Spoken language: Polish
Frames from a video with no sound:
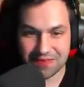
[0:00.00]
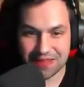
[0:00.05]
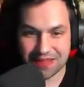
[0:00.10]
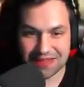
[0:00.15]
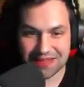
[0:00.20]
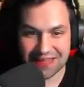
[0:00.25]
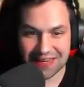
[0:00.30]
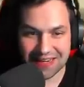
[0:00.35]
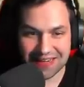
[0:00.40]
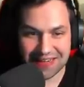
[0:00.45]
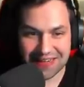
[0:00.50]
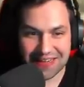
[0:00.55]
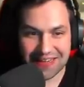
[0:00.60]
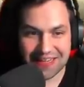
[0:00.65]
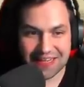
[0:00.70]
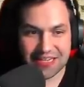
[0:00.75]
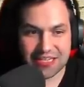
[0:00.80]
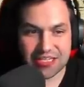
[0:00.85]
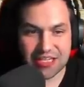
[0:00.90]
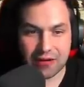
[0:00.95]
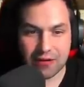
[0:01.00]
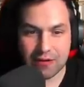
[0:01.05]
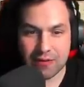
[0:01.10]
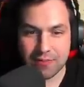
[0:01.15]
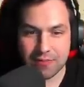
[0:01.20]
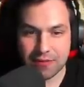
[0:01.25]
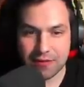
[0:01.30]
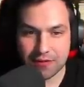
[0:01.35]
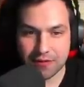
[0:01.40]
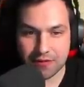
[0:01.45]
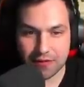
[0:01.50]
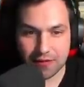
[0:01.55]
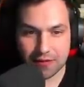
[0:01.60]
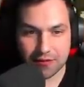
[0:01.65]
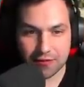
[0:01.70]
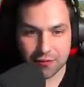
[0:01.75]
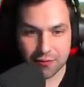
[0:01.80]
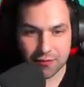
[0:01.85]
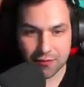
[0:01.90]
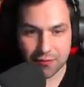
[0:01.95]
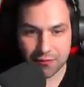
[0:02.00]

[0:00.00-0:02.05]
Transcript: Tak. Chciałem... O, tu